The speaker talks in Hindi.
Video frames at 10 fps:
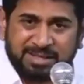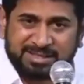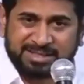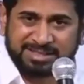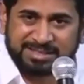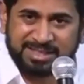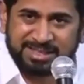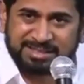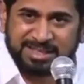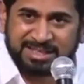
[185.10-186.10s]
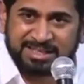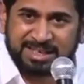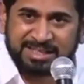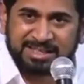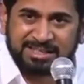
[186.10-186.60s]
के सीने से
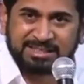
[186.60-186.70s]
निकलेगी